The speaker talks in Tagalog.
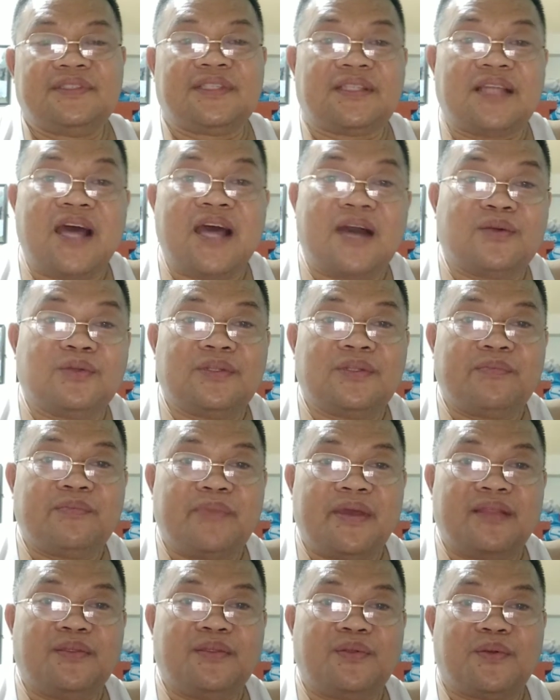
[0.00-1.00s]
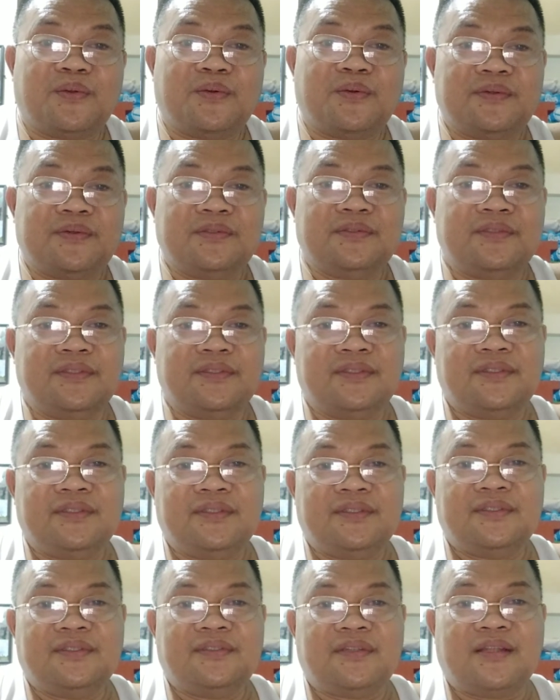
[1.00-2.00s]
Sa takot ni Pedro,
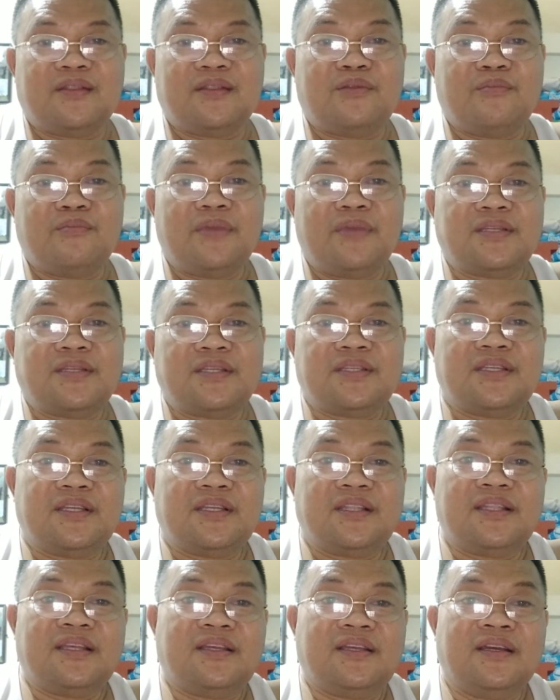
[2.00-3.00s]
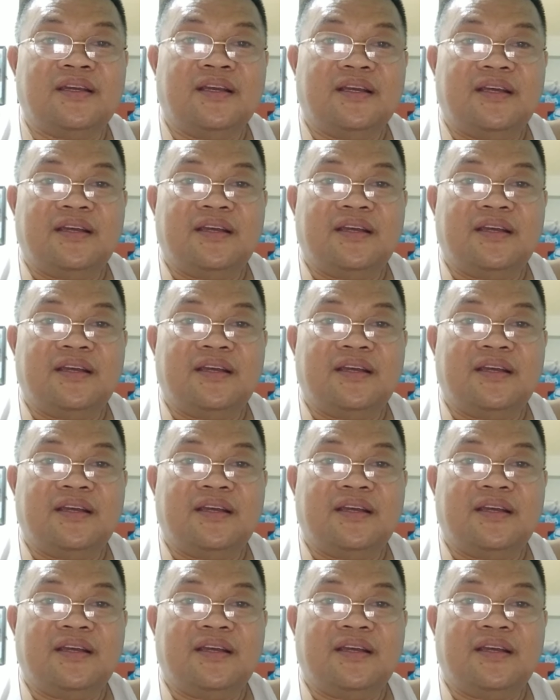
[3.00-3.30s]
Tatlong beses niya ito eh.